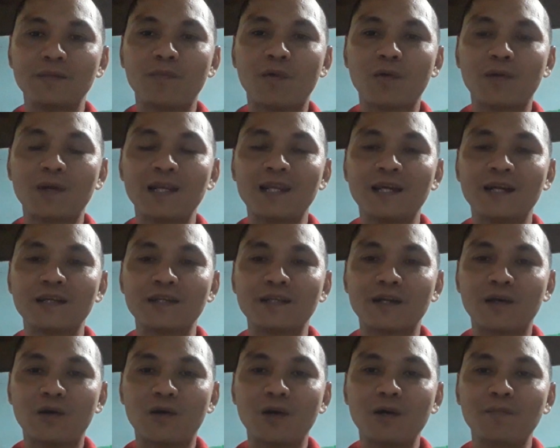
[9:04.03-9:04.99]
một cái lợi
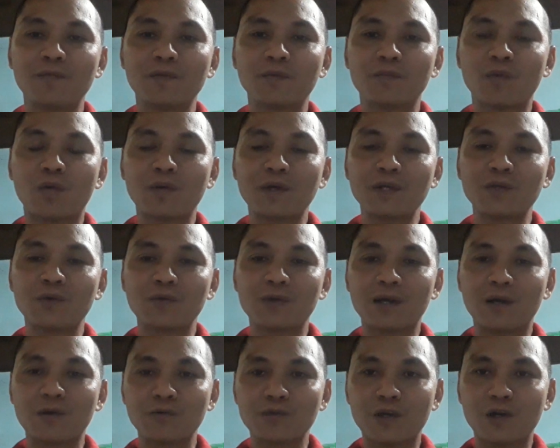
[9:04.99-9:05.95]
nhỏ một cái nhu
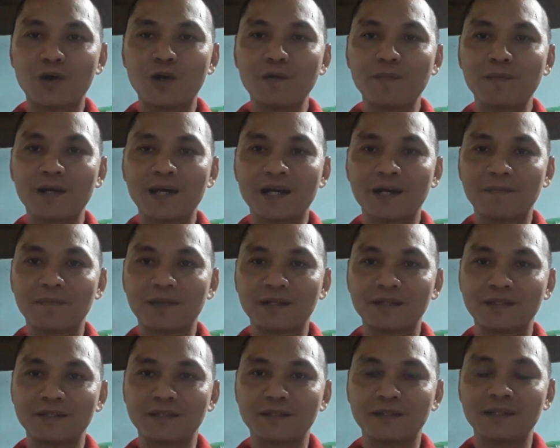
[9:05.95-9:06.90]
cầu nhỏ mà
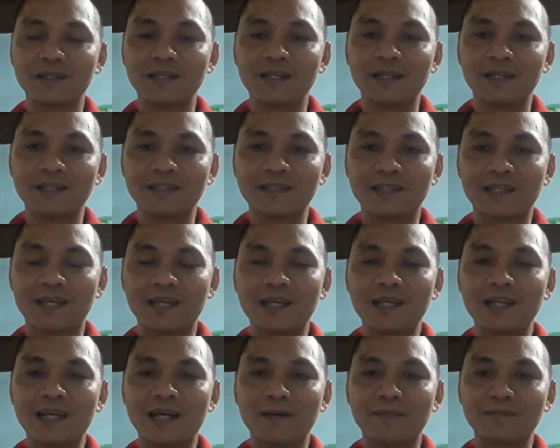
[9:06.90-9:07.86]
mình
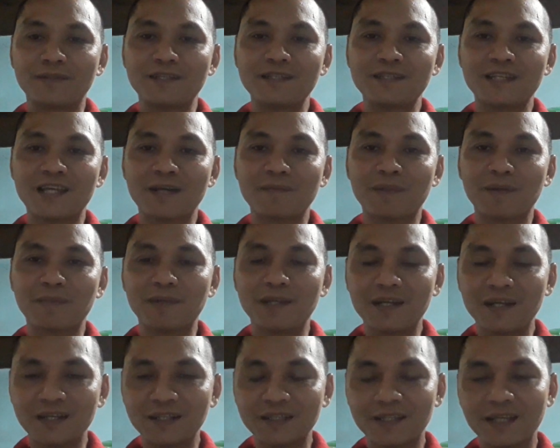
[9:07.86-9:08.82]
sẽ làm chiếc xe mình bị
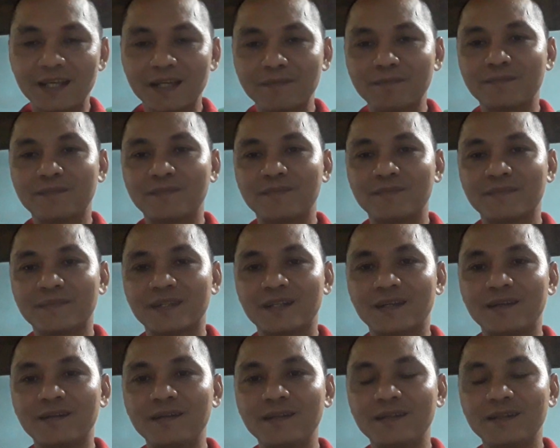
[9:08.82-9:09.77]
hư thêm
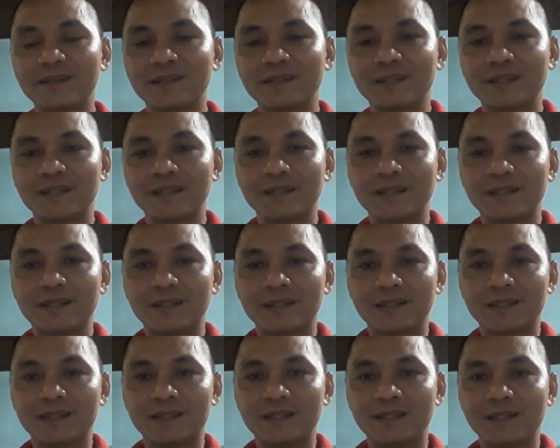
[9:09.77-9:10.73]
đó
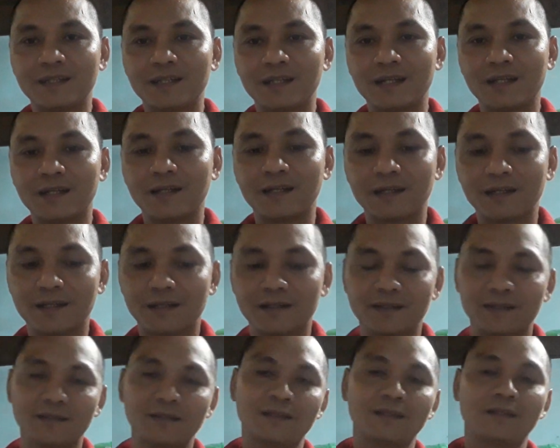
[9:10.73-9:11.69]
thì à,
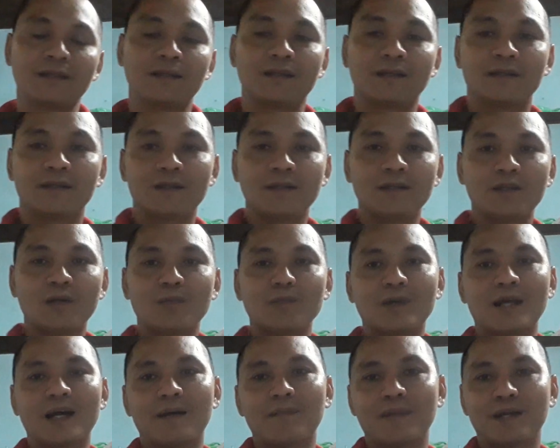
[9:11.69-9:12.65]
nói
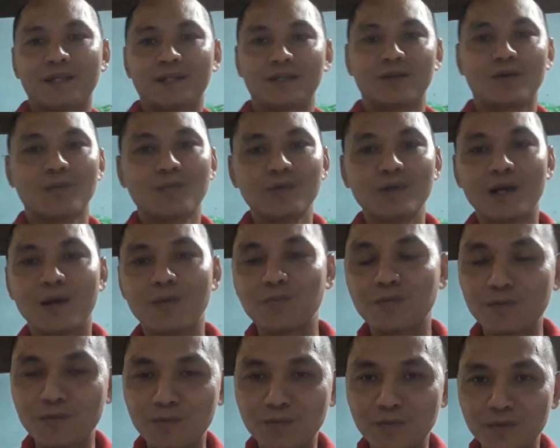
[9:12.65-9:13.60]
chung là mình cũng
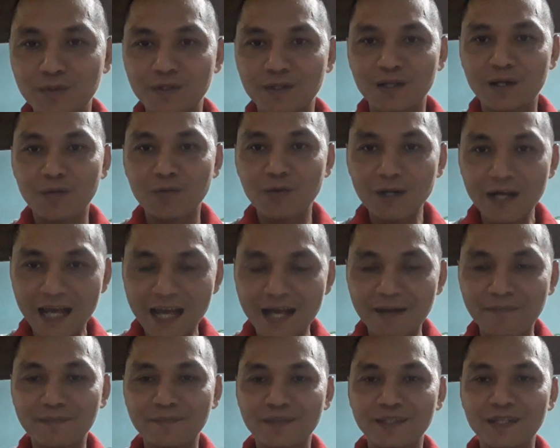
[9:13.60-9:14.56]
không không có
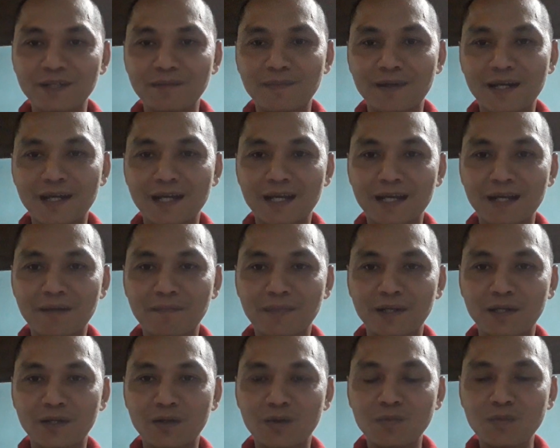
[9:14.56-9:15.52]
làm nhưng mà
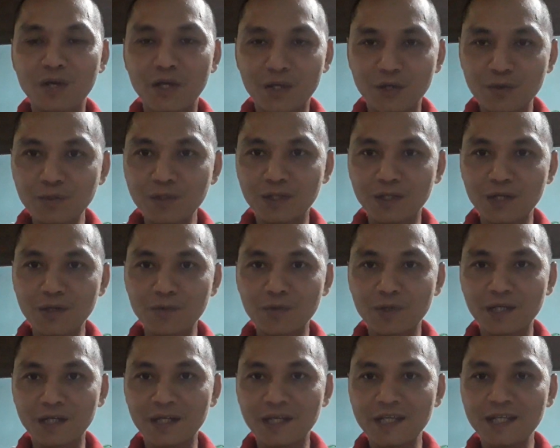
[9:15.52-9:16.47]
mình cũng hiểu được cái
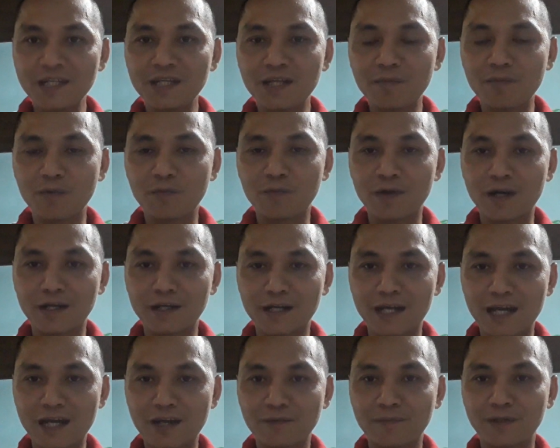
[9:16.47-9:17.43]
nguyên lý nó một phần
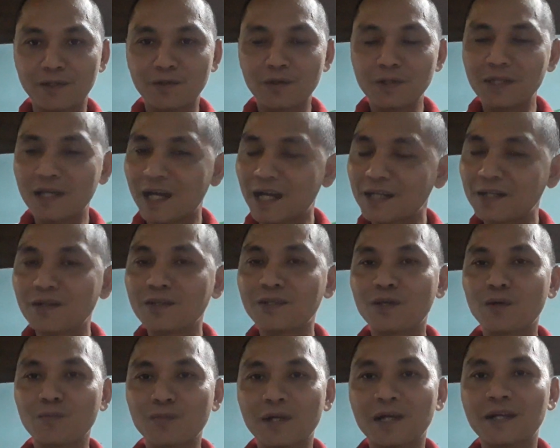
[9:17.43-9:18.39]
nào mình có thể nói
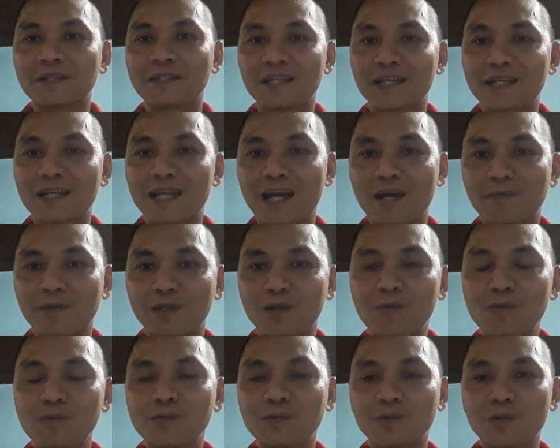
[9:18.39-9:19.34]
chung là xe nào mình
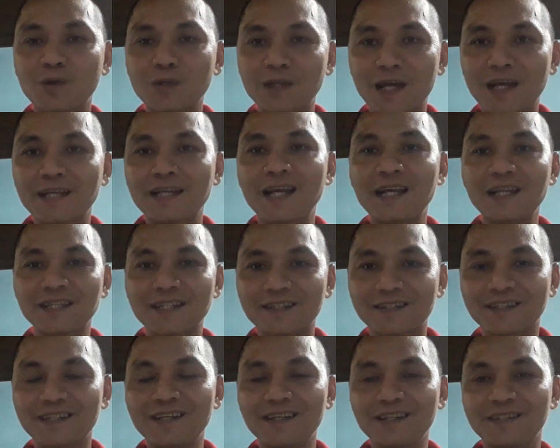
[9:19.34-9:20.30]
cũng có thể ngắt
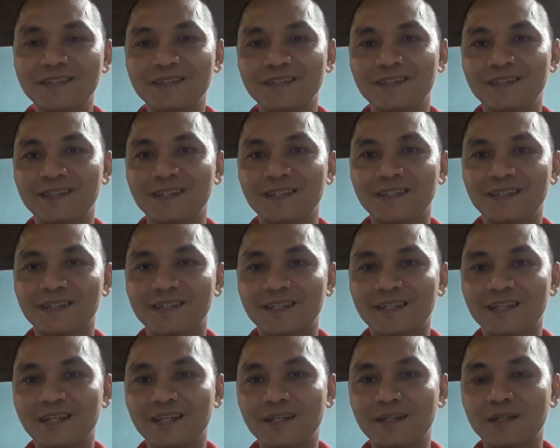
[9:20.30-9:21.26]
được đó
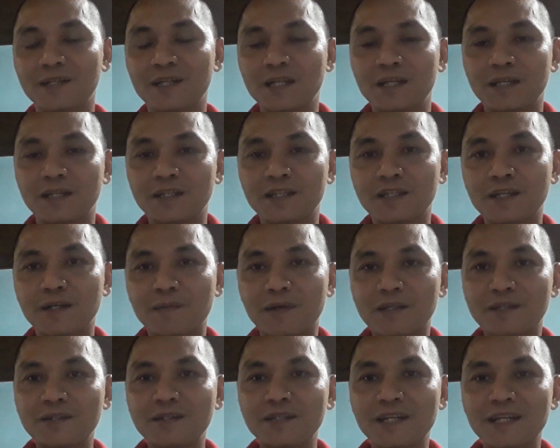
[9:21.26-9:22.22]
ừ. nhưng mà
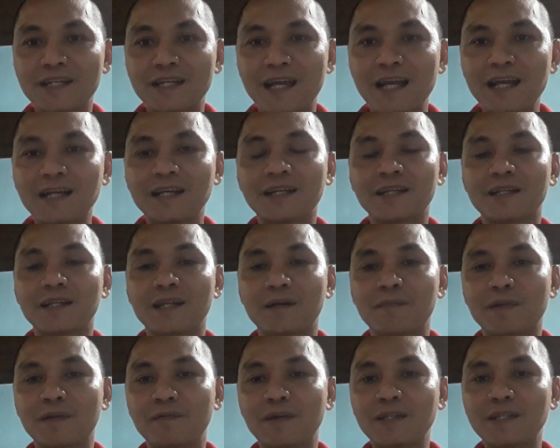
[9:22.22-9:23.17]
trước khi ngắt là
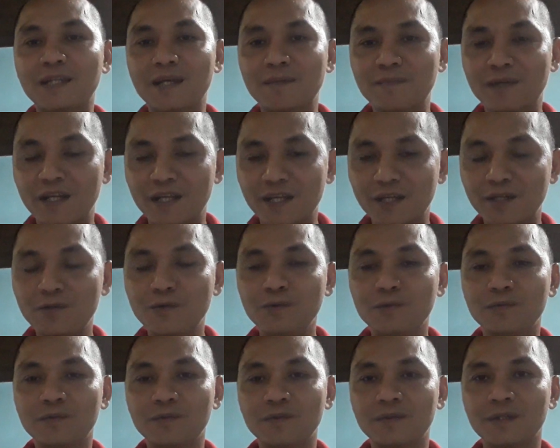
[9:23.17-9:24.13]
mình phải tìm hiểu
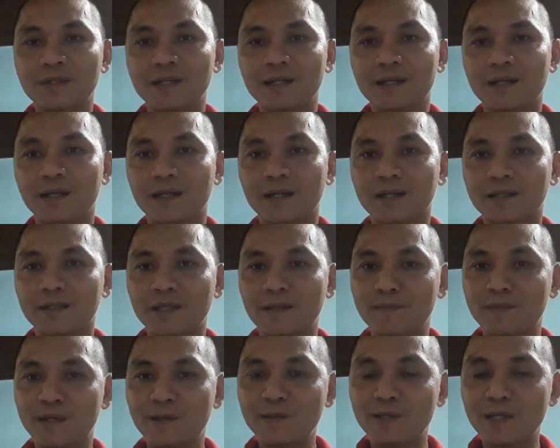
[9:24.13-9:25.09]
à,
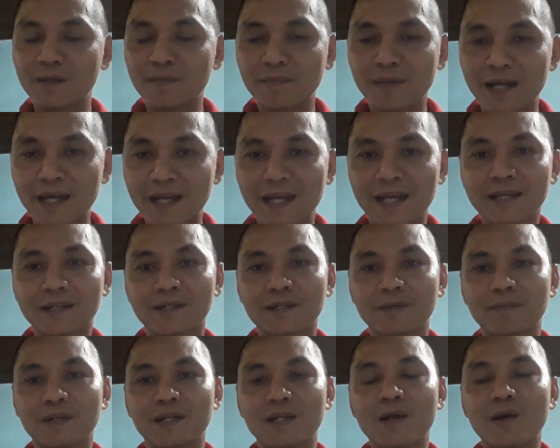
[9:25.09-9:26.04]
tìm hiểu trên mạng
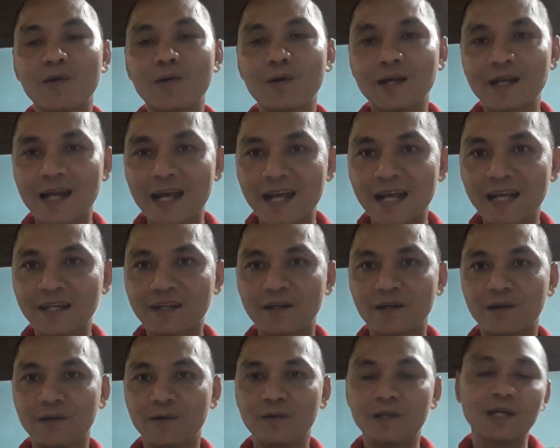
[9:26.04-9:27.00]
là mình đo đạt
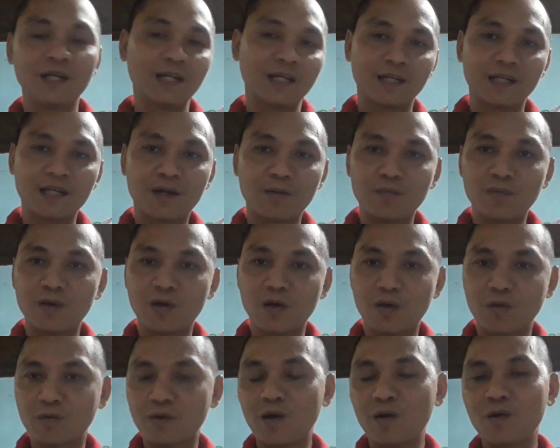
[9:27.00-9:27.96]
đồ đồng
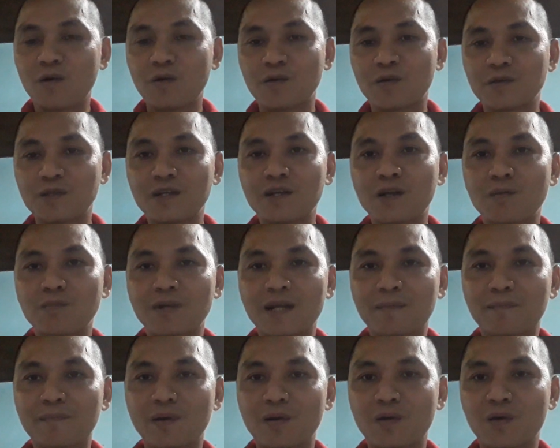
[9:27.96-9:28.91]
hồ đo đồ chứ không
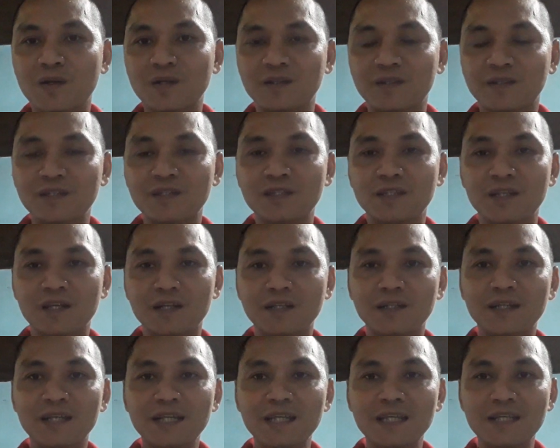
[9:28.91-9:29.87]
làm mò được như
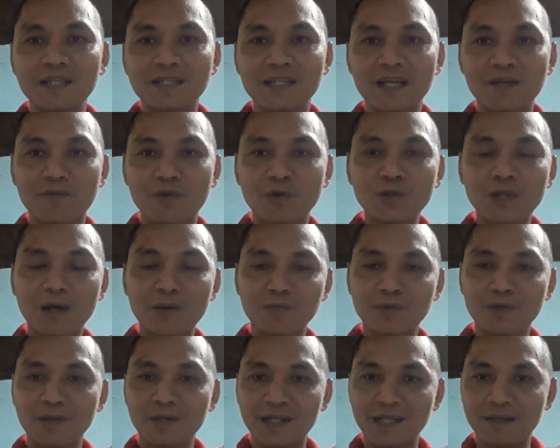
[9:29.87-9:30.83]
những cái xe phổ
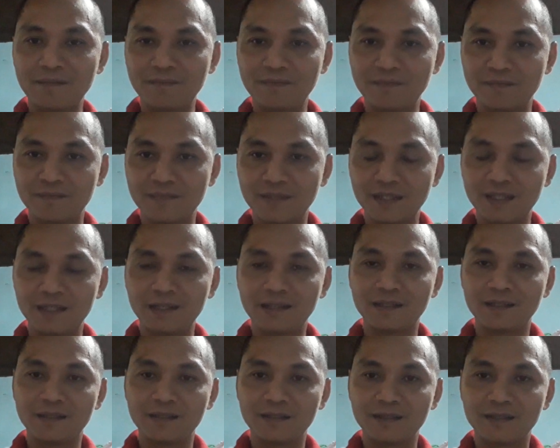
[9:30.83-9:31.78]
thông đâu anh em nha
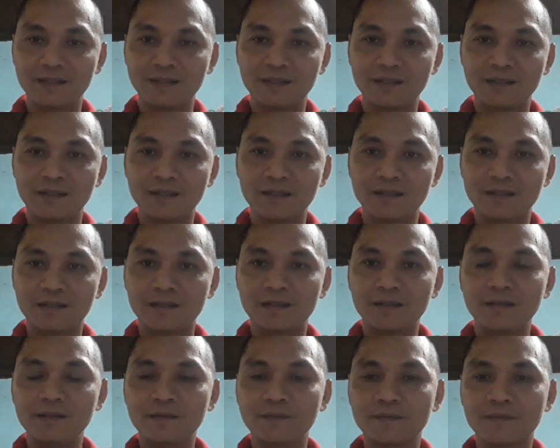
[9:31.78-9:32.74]
đó